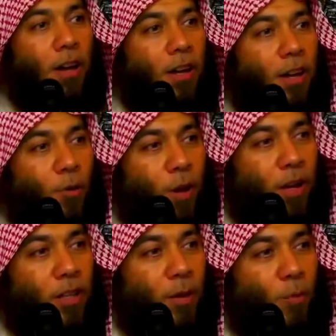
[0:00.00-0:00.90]
الليلة لو
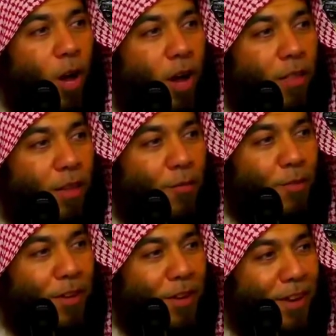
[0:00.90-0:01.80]
كانت
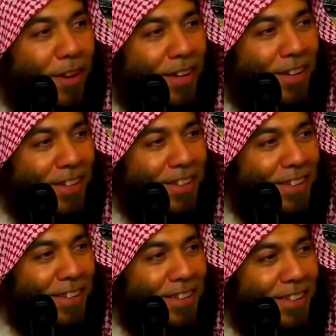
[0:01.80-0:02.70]
المحاضرة في النكاح
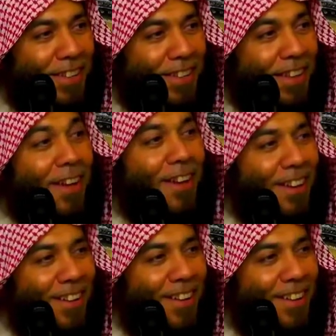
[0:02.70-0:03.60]

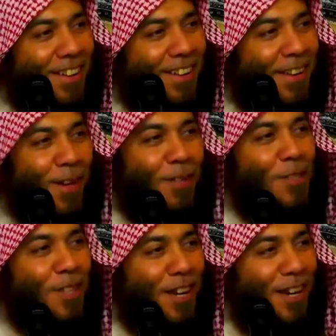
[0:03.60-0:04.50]
ها
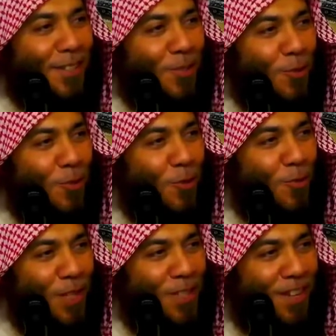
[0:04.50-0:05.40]
كان انشراح
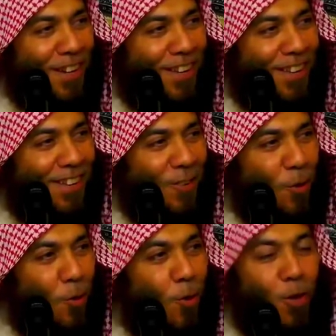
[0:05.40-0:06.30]
الصدور ما شاء الله
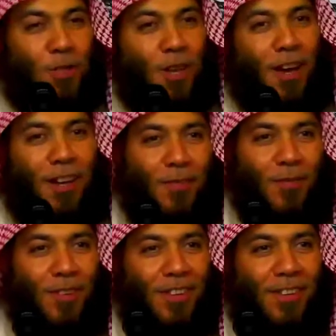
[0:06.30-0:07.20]
والكل صاحي